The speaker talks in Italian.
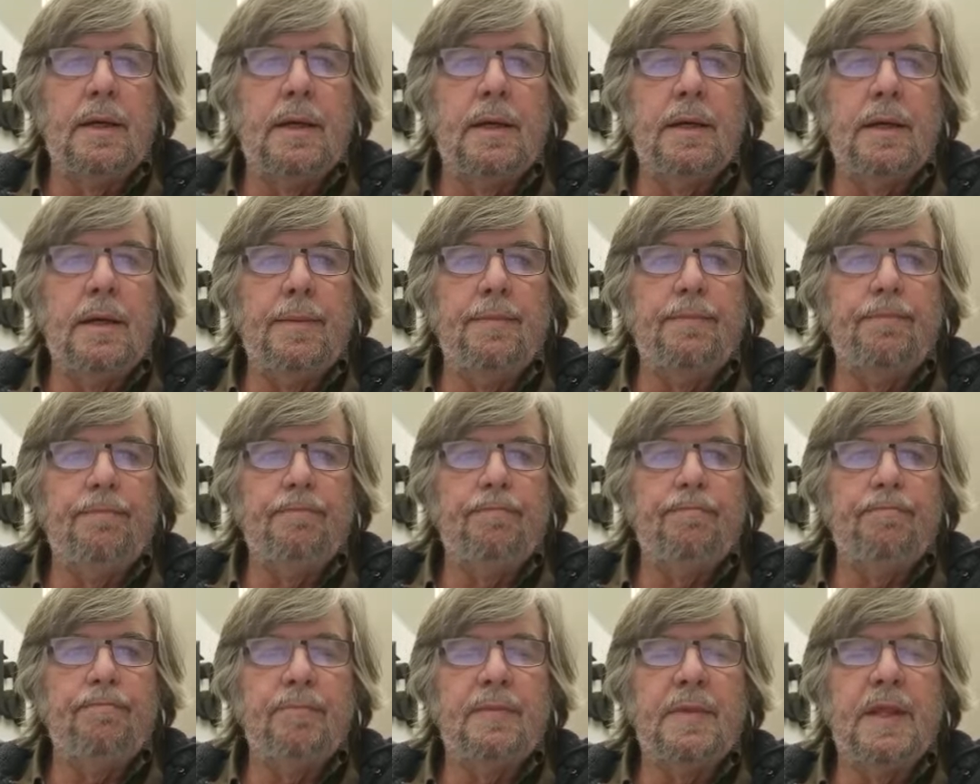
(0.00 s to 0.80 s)

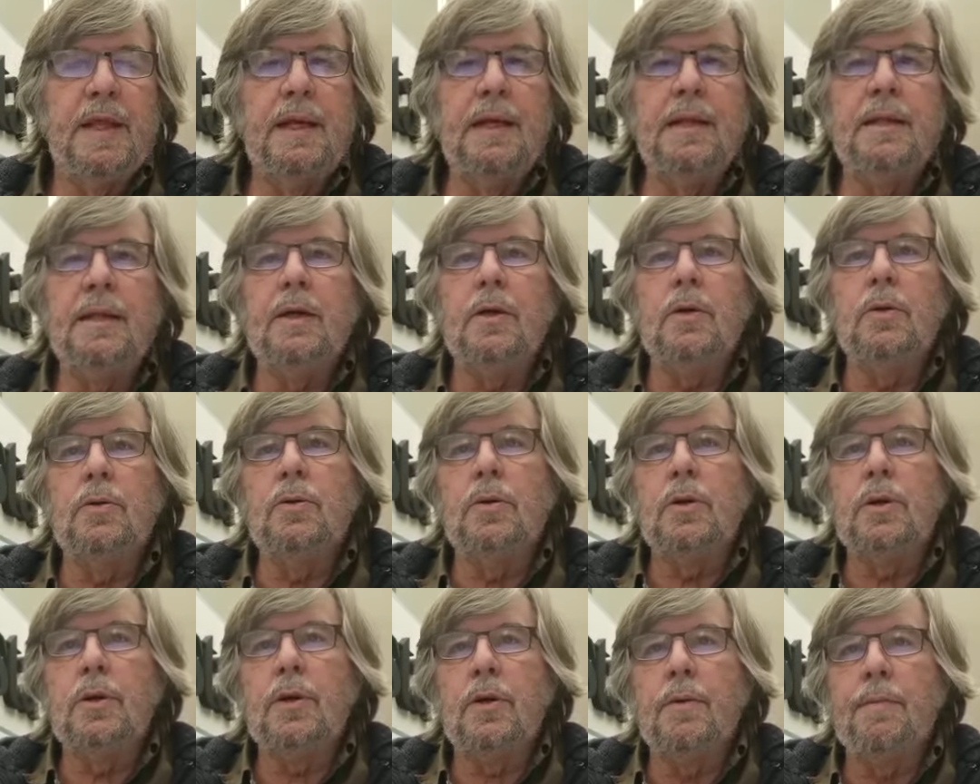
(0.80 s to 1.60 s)
Ehm, tenete
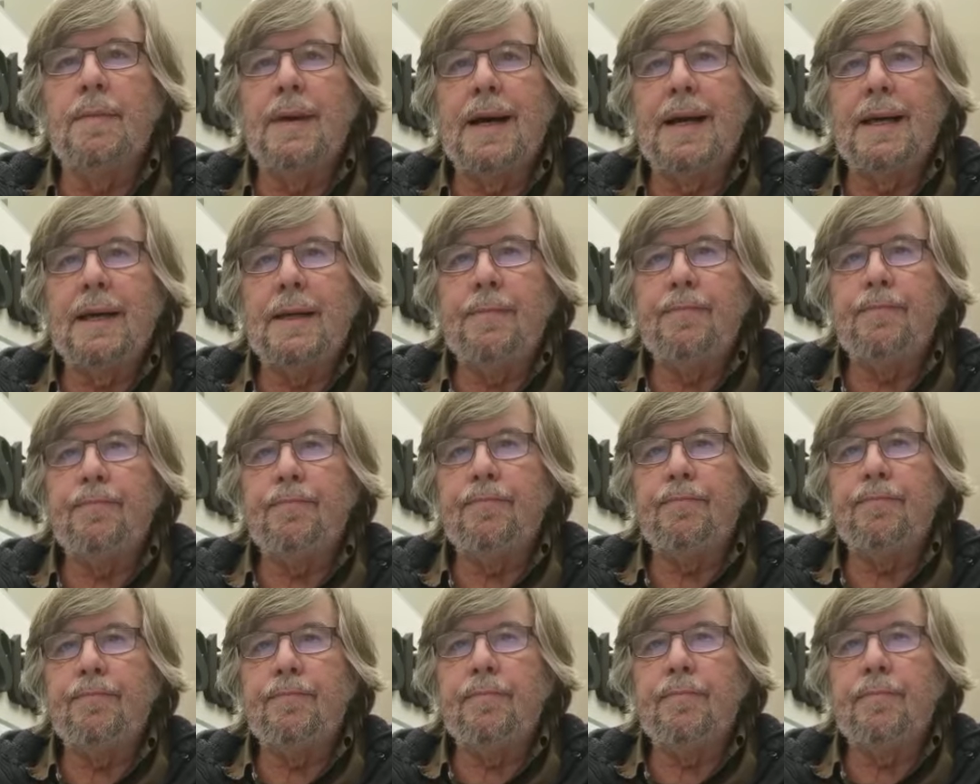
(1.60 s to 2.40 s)
conto che
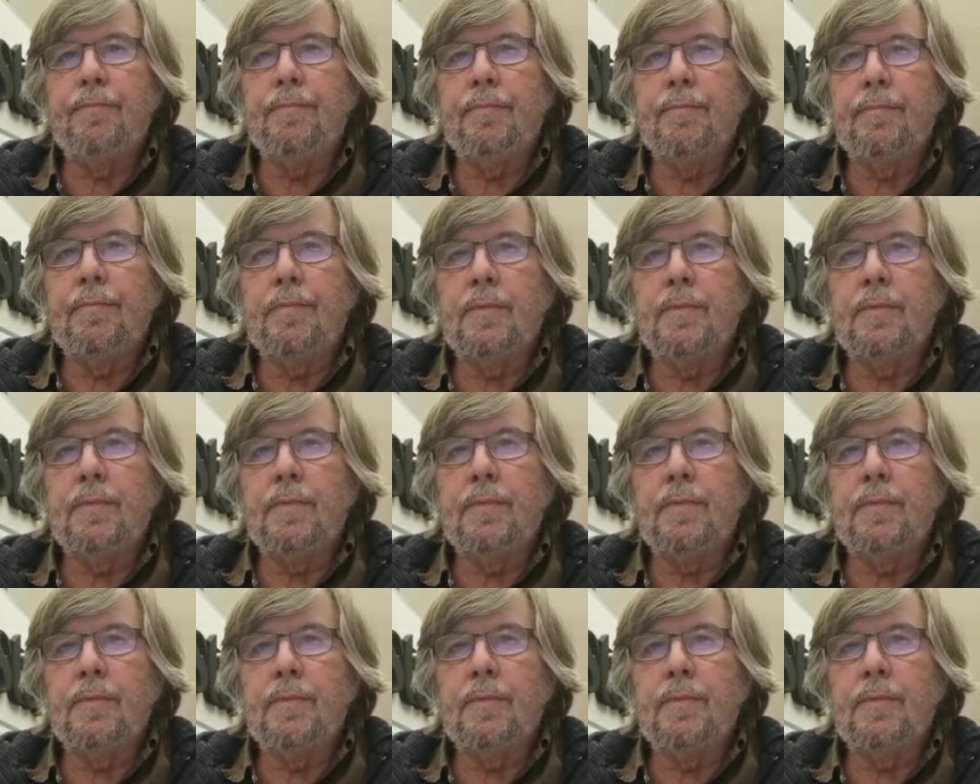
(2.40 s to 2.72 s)
ormai